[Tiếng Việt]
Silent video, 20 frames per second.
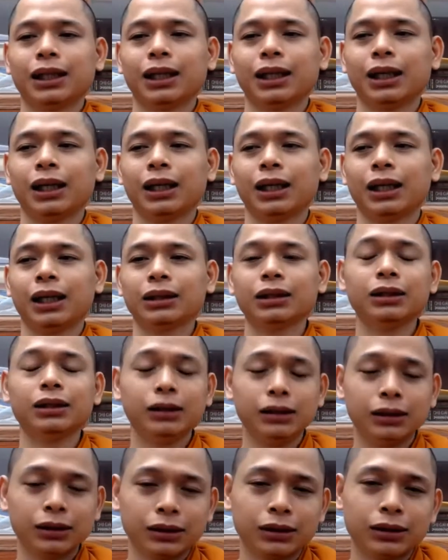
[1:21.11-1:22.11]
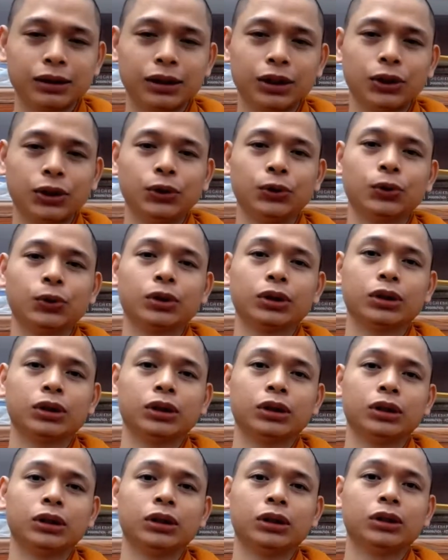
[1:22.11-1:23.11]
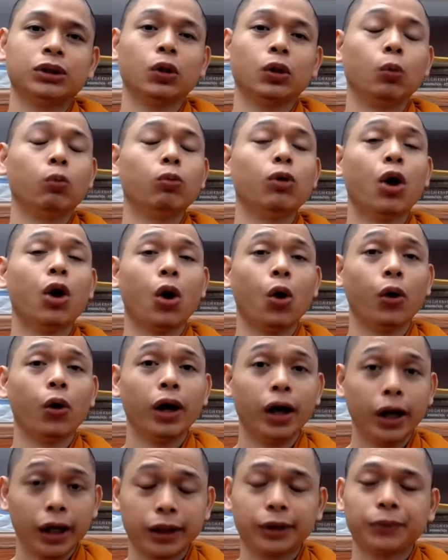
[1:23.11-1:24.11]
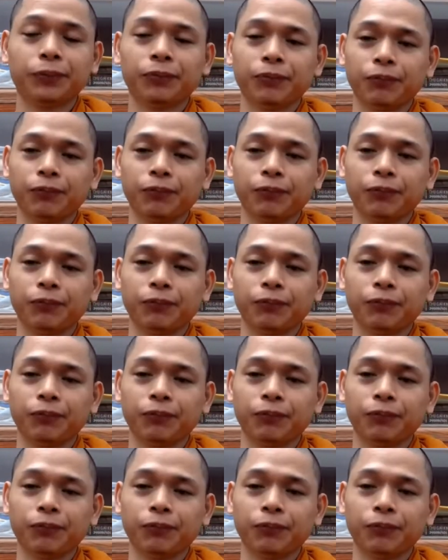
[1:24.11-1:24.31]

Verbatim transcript: à, được nhiều người ủng hộ hơn